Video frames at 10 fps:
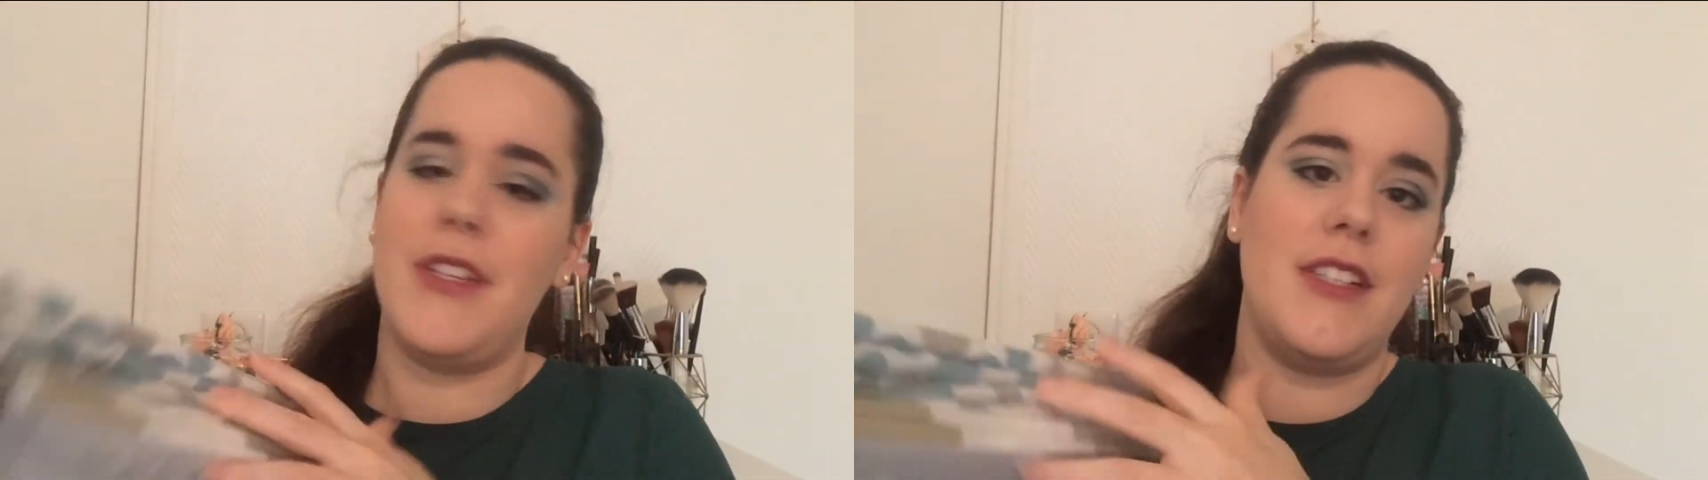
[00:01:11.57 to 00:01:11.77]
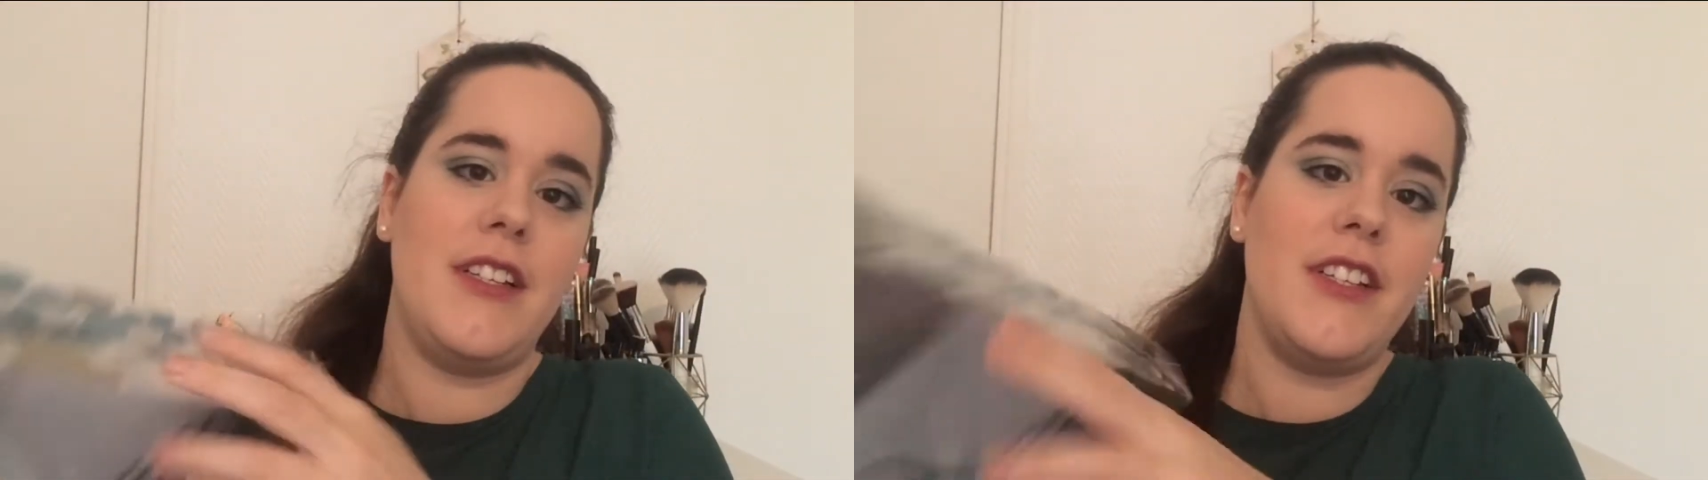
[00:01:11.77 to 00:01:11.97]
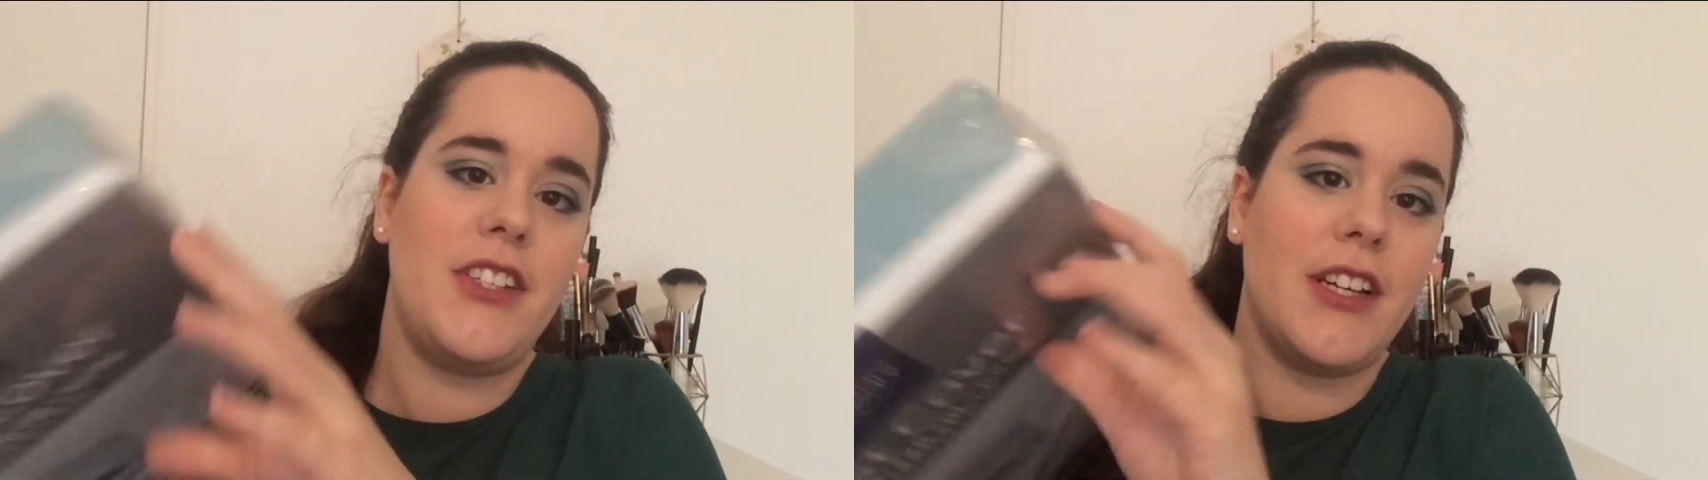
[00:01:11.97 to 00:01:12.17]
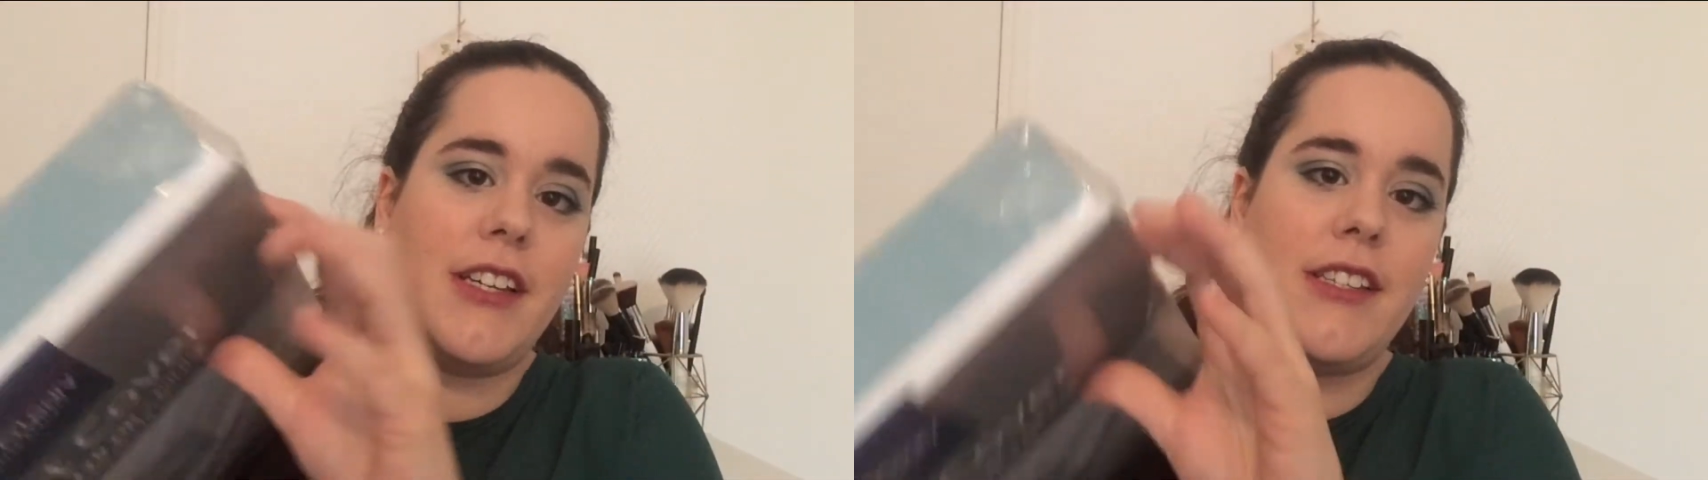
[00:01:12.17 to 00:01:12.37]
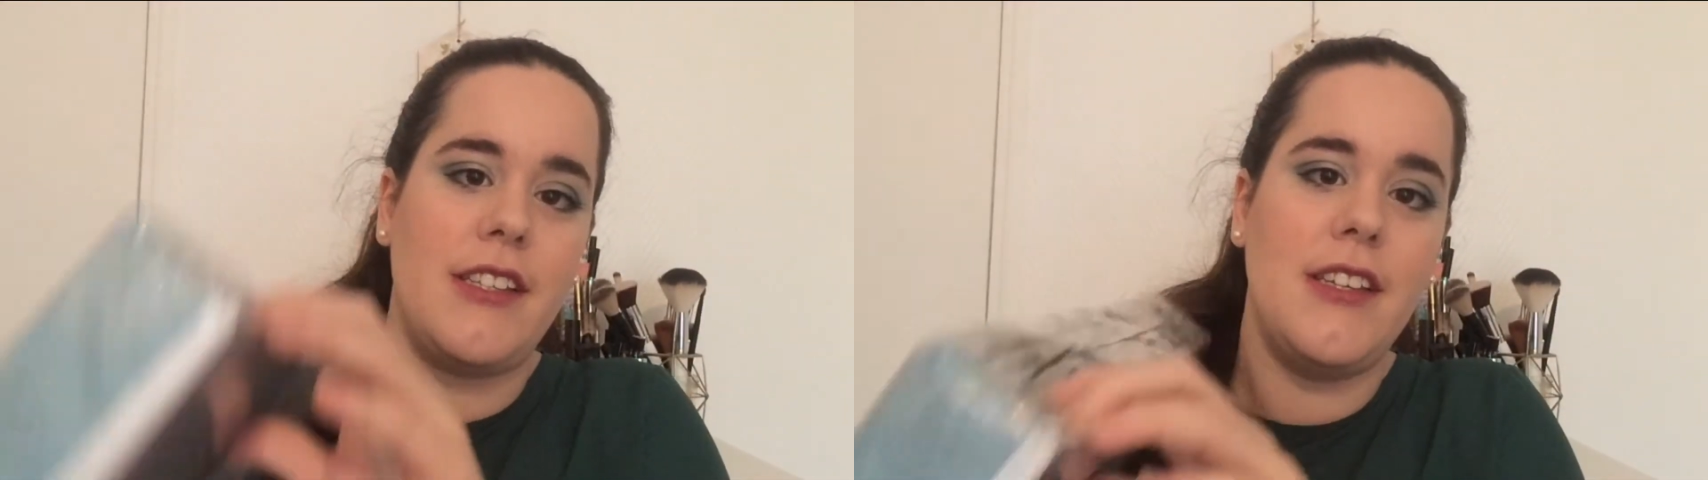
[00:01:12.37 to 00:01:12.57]
mais je l'ai déchiré
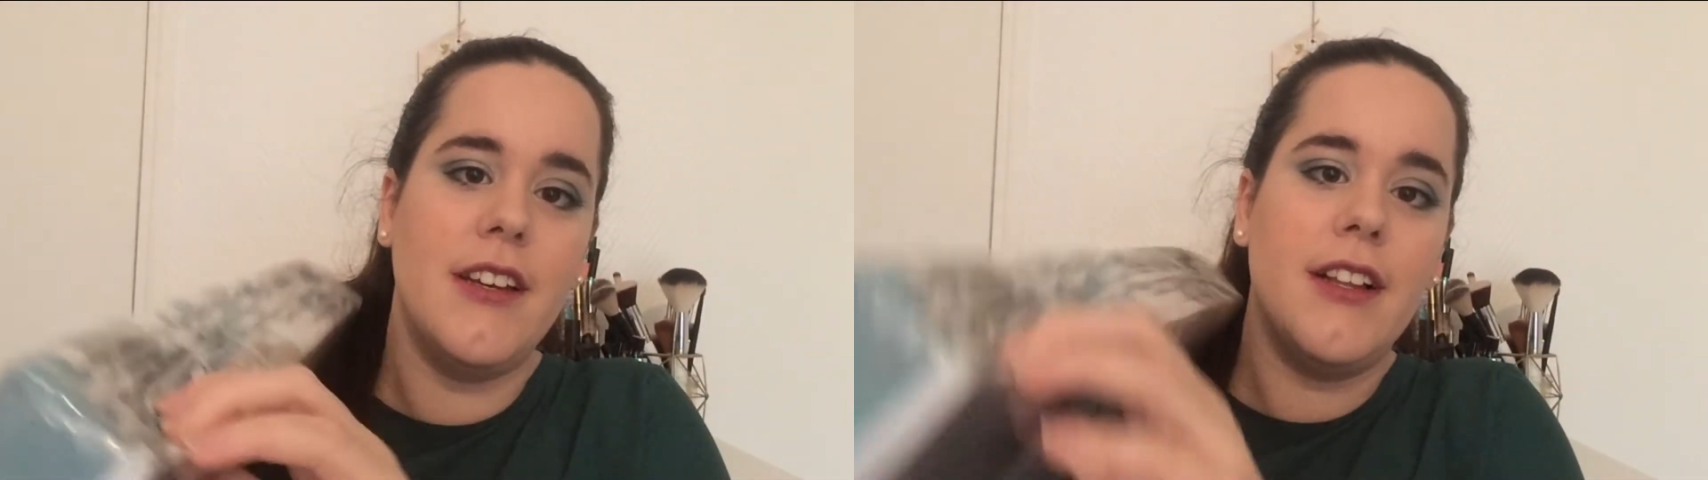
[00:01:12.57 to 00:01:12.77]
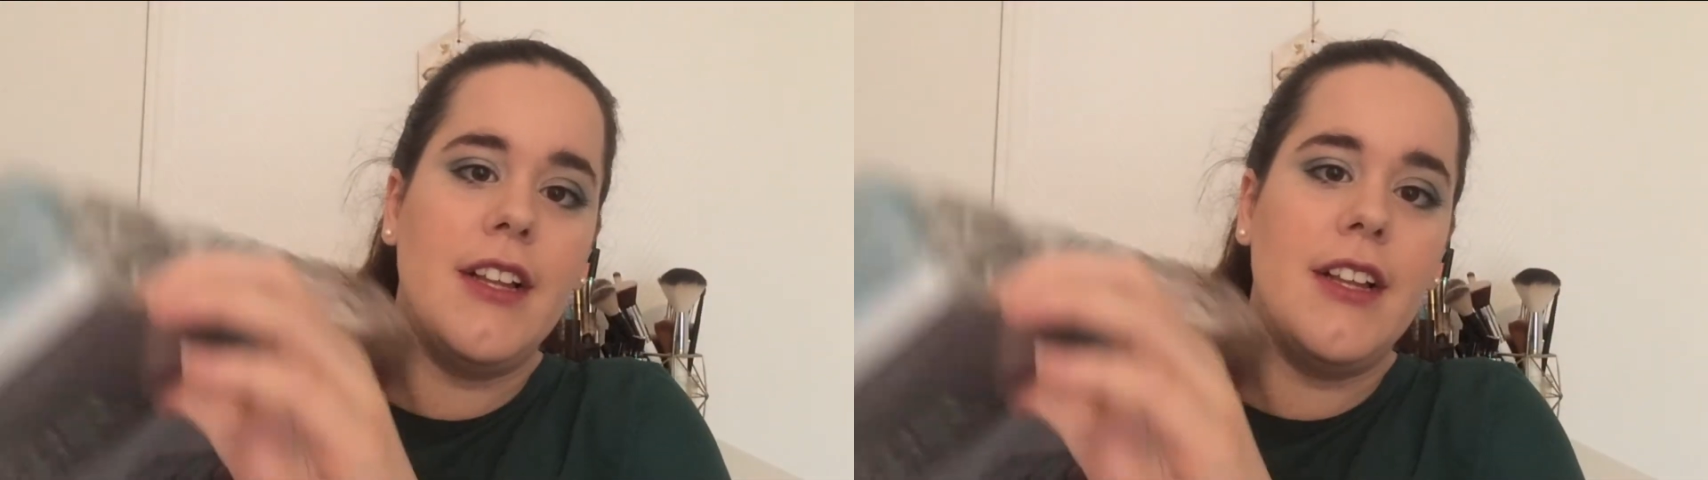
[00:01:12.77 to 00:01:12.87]
ici